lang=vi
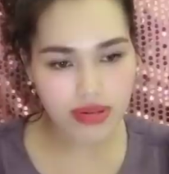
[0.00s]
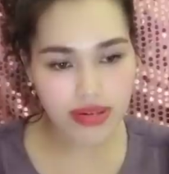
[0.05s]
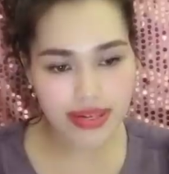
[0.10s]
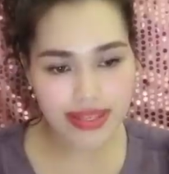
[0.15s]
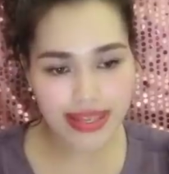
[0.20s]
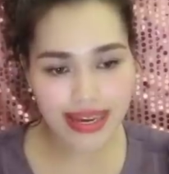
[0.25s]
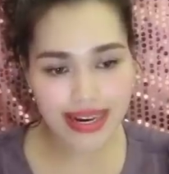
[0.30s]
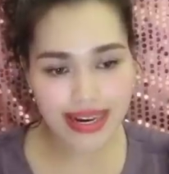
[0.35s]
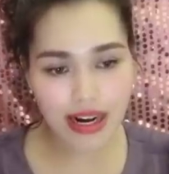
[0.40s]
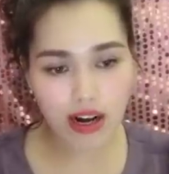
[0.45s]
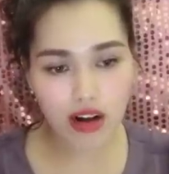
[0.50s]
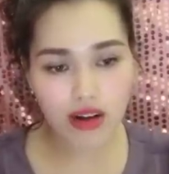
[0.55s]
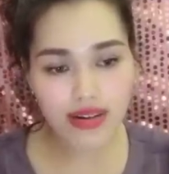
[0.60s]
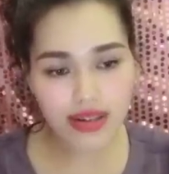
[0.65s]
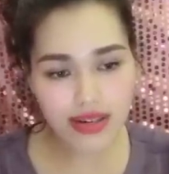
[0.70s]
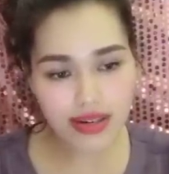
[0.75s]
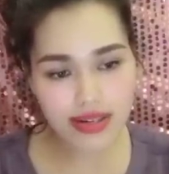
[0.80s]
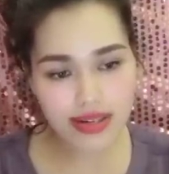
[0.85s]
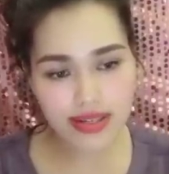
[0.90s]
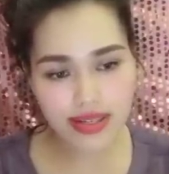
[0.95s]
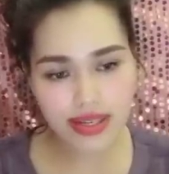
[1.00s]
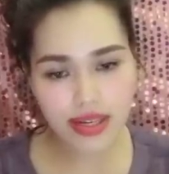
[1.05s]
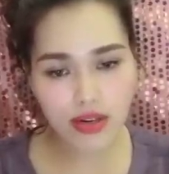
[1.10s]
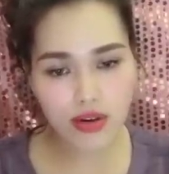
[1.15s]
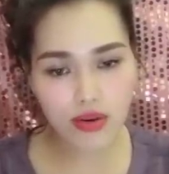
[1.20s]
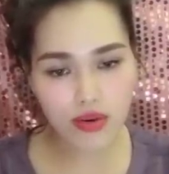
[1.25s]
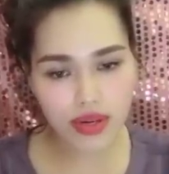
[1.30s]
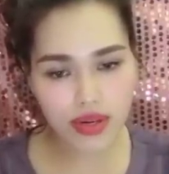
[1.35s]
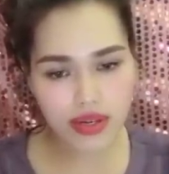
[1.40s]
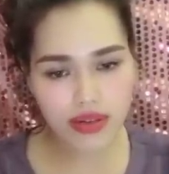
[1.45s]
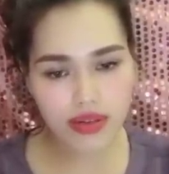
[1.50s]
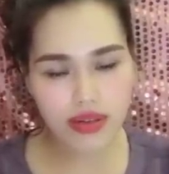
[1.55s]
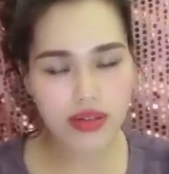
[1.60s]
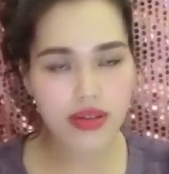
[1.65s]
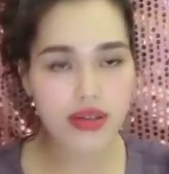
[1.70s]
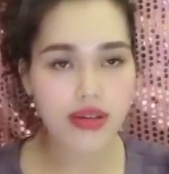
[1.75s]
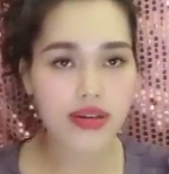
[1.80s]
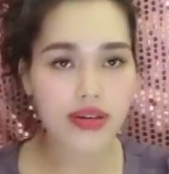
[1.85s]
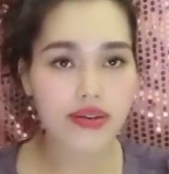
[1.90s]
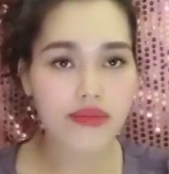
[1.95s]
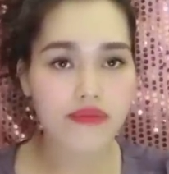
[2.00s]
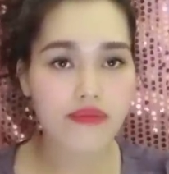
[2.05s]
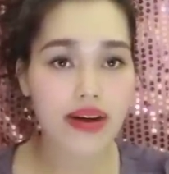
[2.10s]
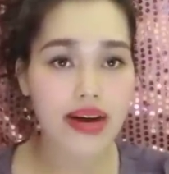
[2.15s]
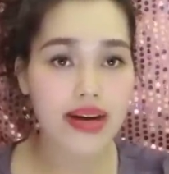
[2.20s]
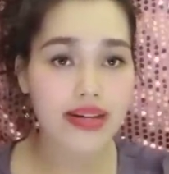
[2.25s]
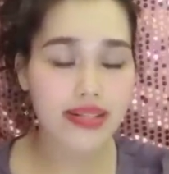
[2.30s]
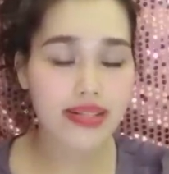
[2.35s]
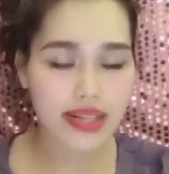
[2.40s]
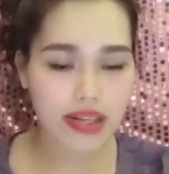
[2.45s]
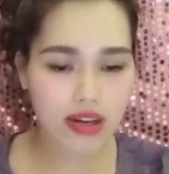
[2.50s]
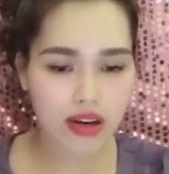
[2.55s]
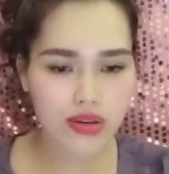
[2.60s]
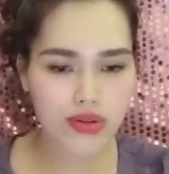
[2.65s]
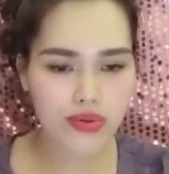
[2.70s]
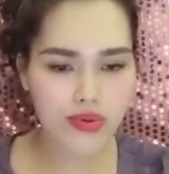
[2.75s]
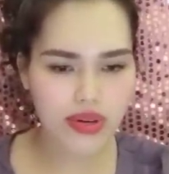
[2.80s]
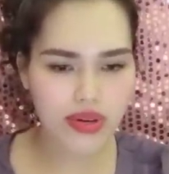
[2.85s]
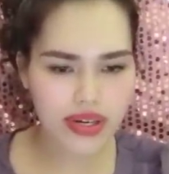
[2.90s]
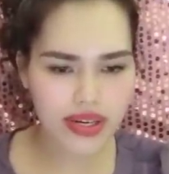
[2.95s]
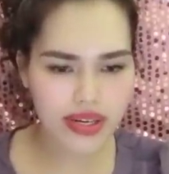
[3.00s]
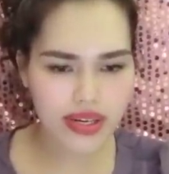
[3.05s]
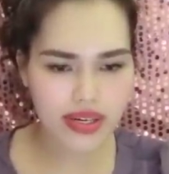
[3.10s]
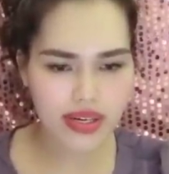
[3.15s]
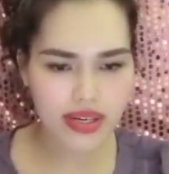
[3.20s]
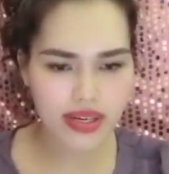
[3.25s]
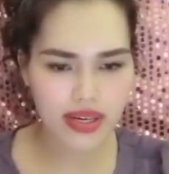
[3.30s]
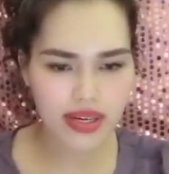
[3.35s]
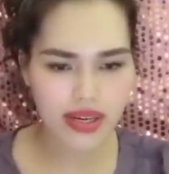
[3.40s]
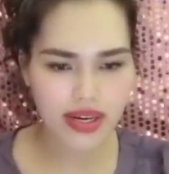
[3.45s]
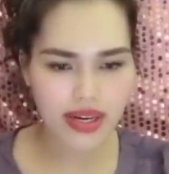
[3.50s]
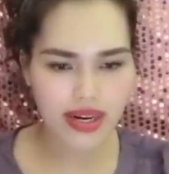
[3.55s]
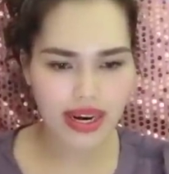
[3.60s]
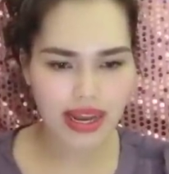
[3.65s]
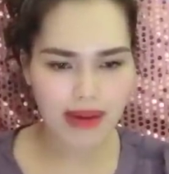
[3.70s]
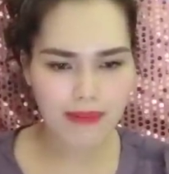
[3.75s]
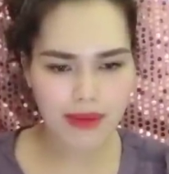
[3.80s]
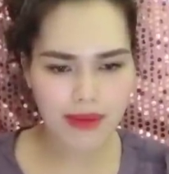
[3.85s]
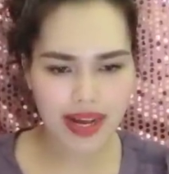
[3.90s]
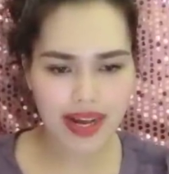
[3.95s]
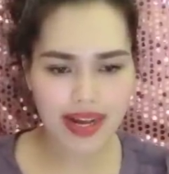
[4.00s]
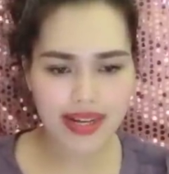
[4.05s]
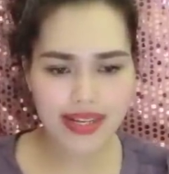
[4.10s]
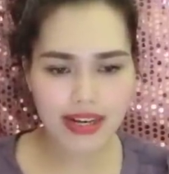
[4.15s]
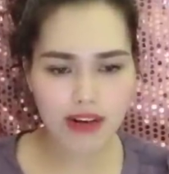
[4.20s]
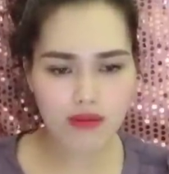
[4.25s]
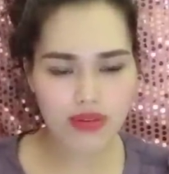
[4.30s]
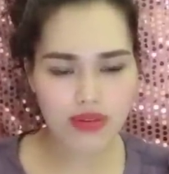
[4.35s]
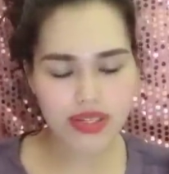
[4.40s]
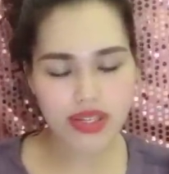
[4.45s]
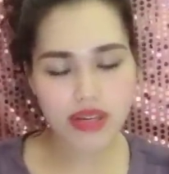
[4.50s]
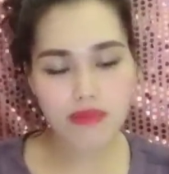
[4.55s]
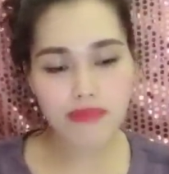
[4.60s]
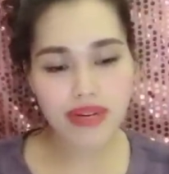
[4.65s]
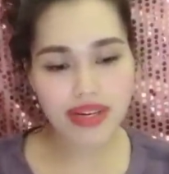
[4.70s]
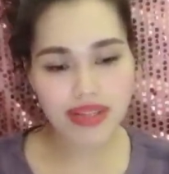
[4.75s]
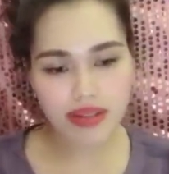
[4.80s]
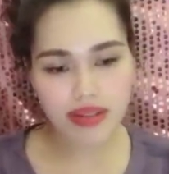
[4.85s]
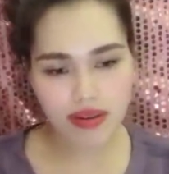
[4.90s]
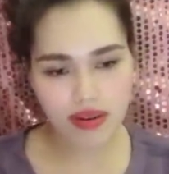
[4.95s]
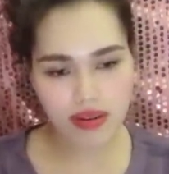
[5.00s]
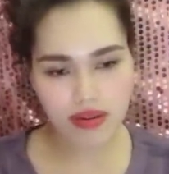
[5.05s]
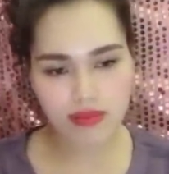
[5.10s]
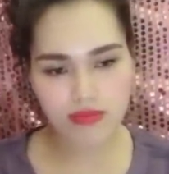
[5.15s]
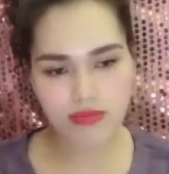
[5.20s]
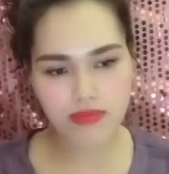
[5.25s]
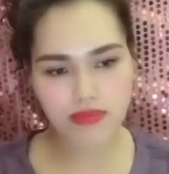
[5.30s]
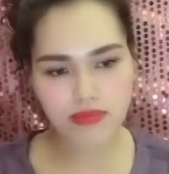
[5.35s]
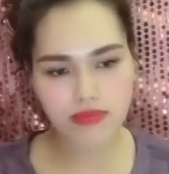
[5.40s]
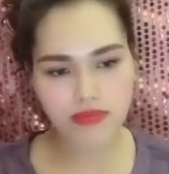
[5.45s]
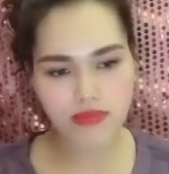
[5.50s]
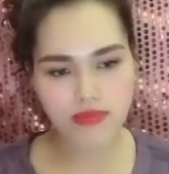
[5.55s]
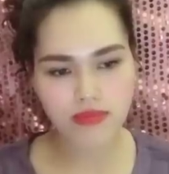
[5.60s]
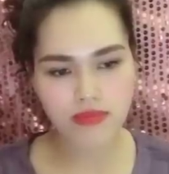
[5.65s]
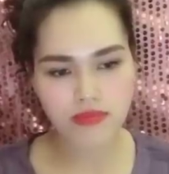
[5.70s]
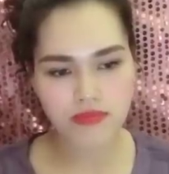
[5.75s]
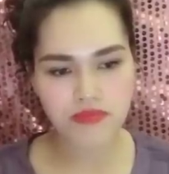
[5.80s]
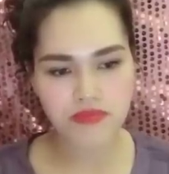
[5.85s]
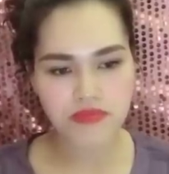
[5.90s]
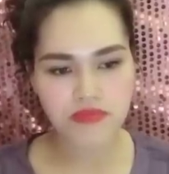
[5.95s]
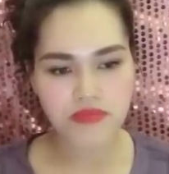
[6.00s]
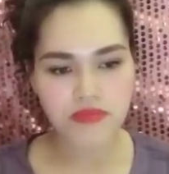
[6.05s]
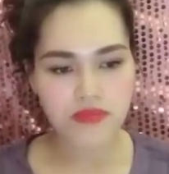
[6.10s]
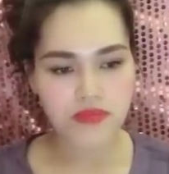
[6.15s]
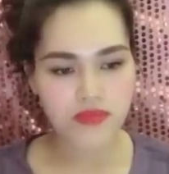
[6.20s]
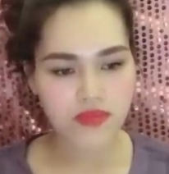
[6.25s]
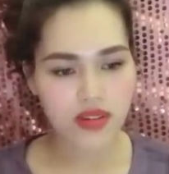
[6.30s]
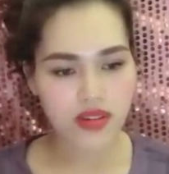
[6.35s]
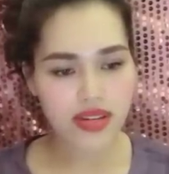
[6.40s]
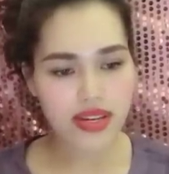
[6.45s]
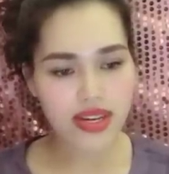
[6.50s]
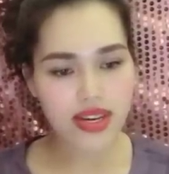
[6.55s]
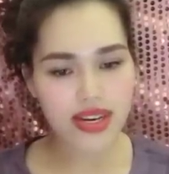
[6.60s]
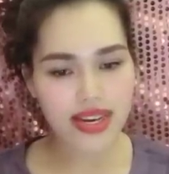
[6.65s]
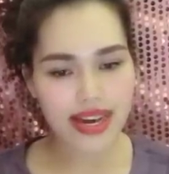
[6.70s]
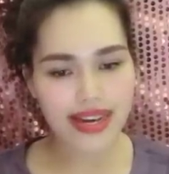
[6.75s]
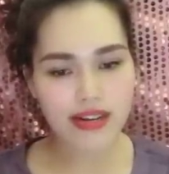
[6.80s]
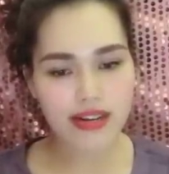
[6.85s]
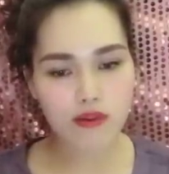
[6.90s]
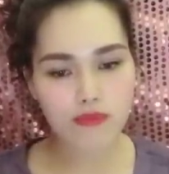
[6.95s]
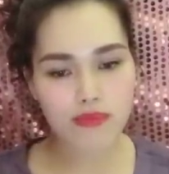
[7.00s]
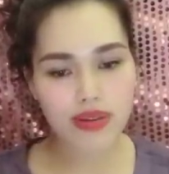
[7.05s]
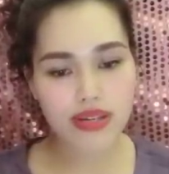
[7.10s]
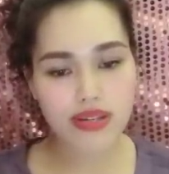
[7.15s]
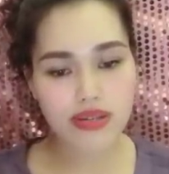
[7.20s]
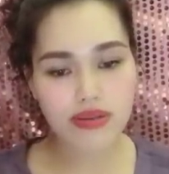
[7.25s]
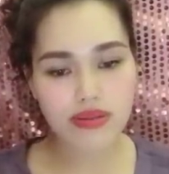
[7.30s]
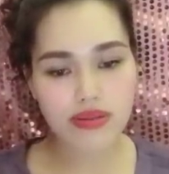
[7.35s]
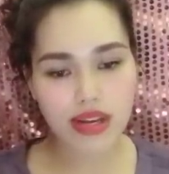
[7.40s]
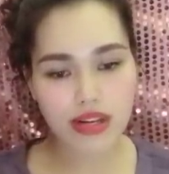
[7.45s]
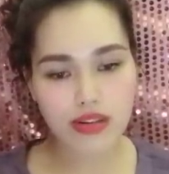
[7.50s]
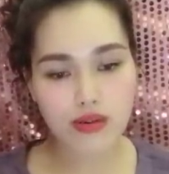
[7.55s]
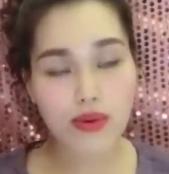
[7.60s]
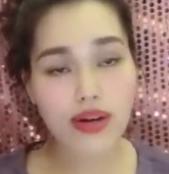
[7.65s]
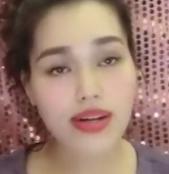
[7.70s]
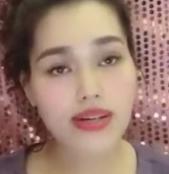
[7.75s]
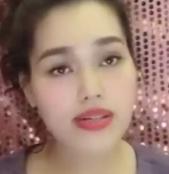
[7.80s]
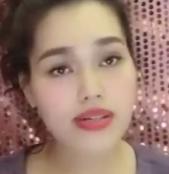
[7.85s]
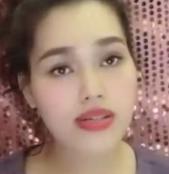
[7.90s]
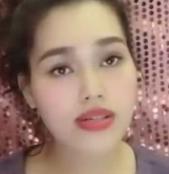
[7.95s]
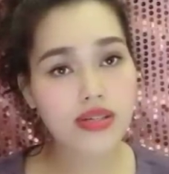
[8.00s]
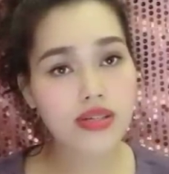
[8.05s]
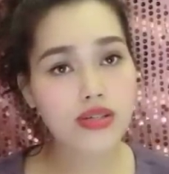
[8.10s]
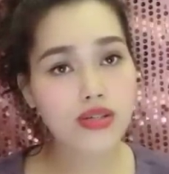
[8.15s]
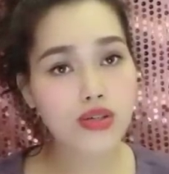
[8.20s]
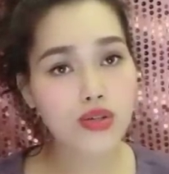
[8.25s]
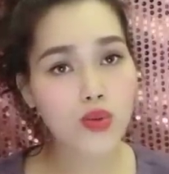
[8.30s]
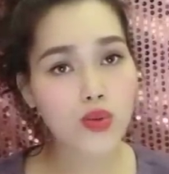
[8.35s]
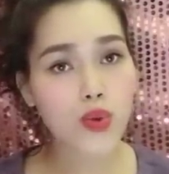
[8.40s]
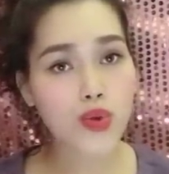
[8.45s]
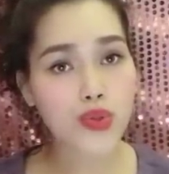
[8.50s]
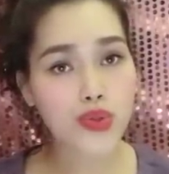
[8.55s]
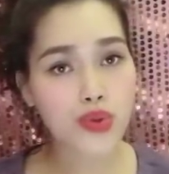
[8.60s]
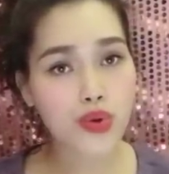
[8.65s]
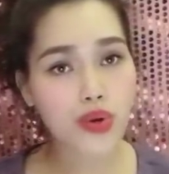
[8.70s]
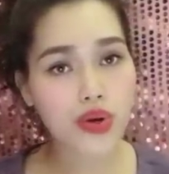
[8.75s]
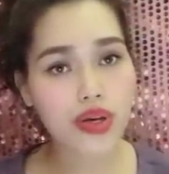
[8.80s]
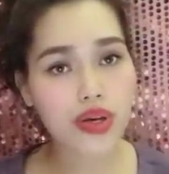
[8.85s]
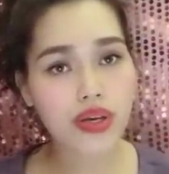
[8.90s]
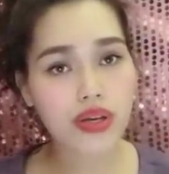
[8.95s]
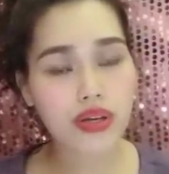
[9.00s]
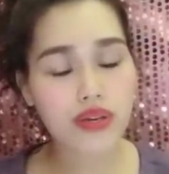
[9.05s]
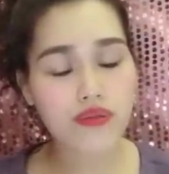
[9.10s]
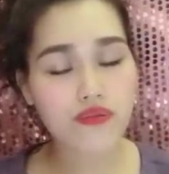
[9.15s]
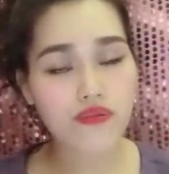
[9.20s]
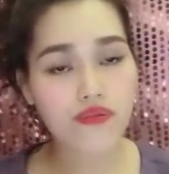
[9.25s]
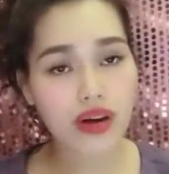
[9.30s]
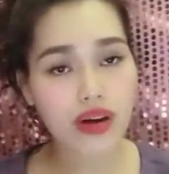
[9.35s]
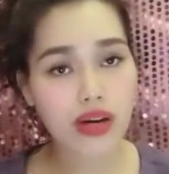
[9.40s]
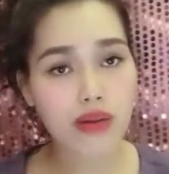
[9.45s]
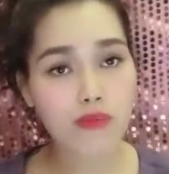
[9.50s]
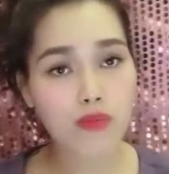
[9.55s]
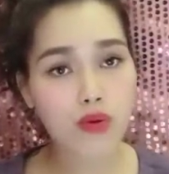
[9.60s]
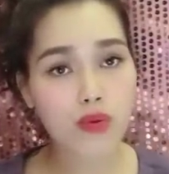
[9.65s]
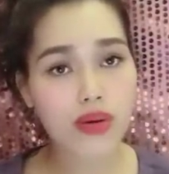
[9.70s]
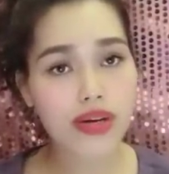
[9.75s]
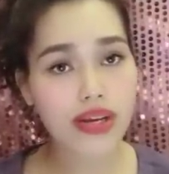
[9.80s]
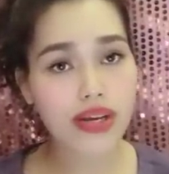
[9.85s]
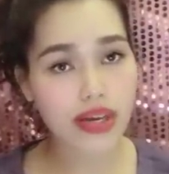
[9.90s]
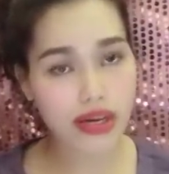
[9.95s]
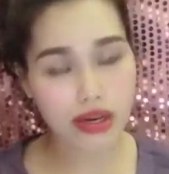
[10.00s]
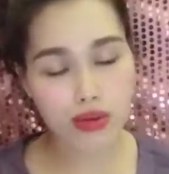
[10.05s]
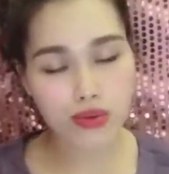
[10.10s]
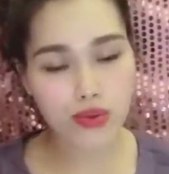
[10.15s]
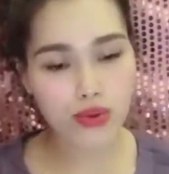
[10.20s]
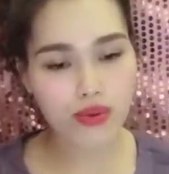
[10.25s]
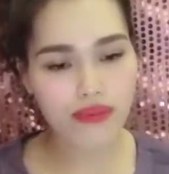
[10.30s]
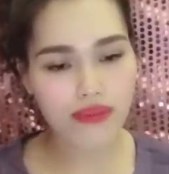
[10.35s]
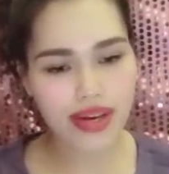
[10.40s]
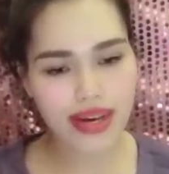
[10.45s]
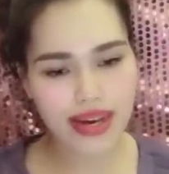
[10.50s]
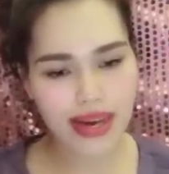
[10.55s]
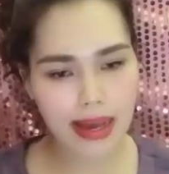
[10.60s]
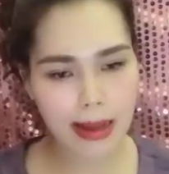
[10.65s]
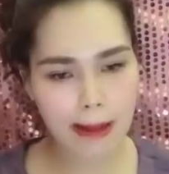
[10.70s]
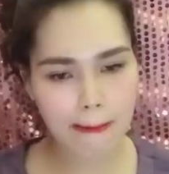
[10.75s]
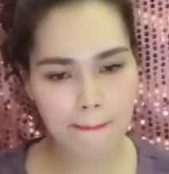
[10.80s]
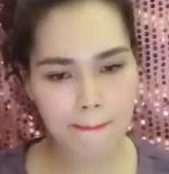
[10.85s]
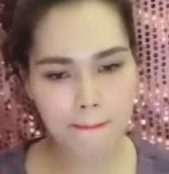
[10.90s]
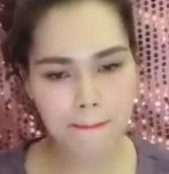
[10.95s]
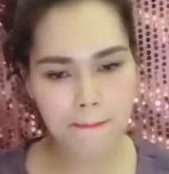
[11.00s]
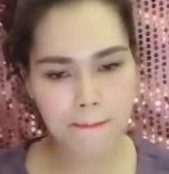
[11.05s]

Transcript: Người ta đã có lời xin lỗi và trẻ con đùa nghịch làm ngã nhau là rất bình thường. Tất nhiên là anh không biết sự thật quá khứ của tôi và cái mối quan hệ của tôi với Nga.